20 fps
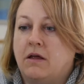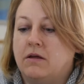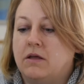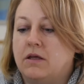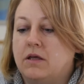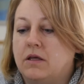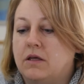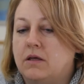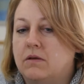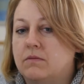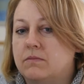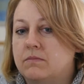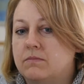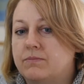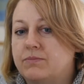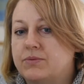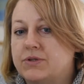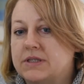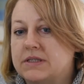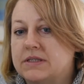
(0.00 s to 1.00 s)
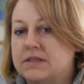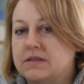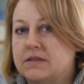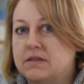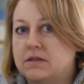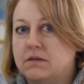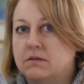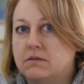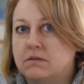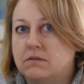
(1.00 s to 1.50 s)
I
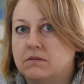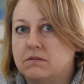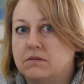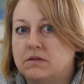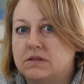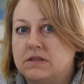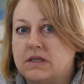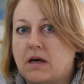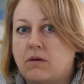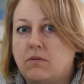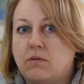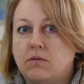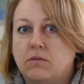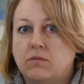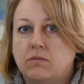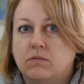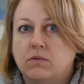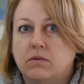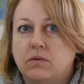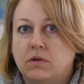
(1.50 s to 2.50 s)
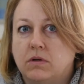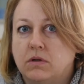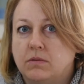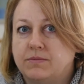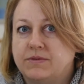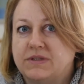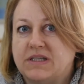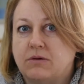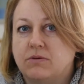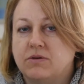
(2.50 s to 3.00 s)
przez e, całą,
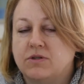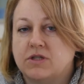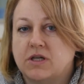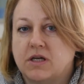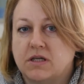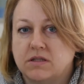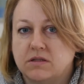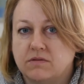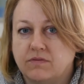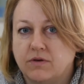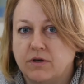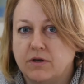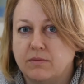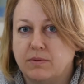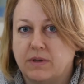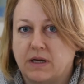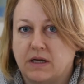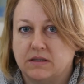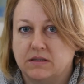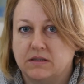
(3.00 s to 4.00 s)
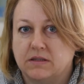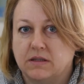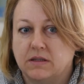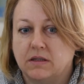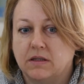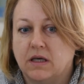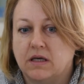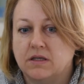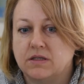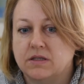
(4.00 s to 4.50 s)
cały czas swojej
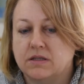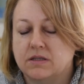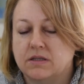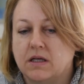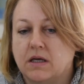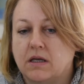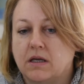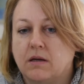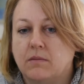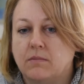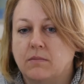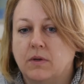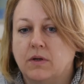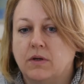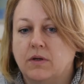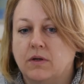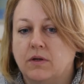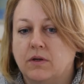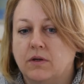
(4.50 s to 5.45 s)
pracy ja się staram e,